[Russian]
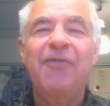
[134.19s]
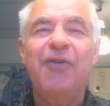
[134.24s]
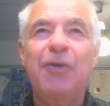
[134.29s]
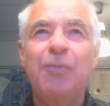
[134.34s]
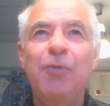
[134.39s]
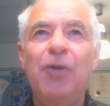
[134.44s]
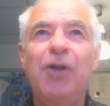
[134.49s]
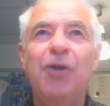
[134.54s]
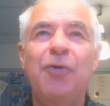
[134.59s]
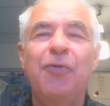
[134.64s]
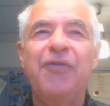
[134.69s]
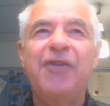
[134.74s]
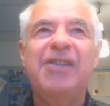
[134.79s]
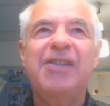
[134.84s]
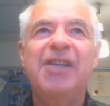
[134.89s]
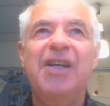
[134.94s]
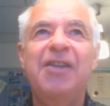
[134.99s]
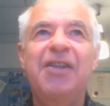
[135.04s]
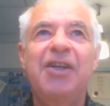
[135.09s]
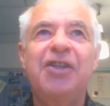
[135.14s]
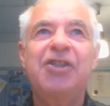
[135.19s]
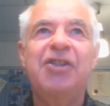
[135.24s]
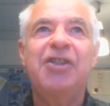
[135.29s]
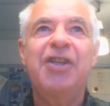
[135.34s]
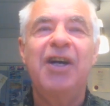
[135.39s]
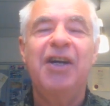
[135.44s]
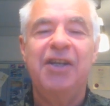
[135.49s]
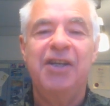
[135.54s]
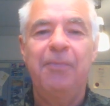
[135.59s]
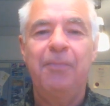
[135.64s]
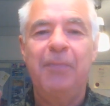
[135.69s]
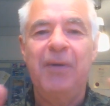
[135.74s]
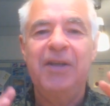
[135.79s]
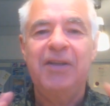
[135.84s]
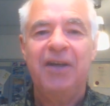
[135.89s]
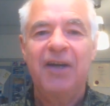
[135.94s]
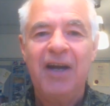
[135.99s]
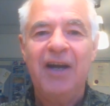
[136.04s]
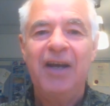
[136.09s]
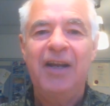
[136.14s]
формулировки задач так не
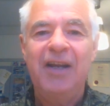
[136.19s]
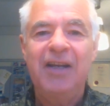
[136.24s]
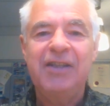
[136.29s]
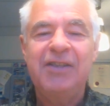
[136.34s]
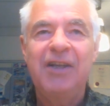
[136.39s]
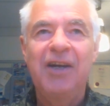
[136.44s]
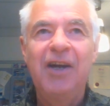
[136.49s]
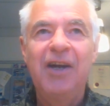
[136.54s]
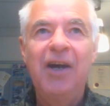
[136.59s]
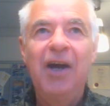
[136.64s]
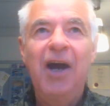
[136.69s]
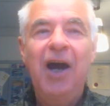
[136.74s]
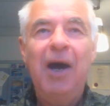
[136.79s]
понравились,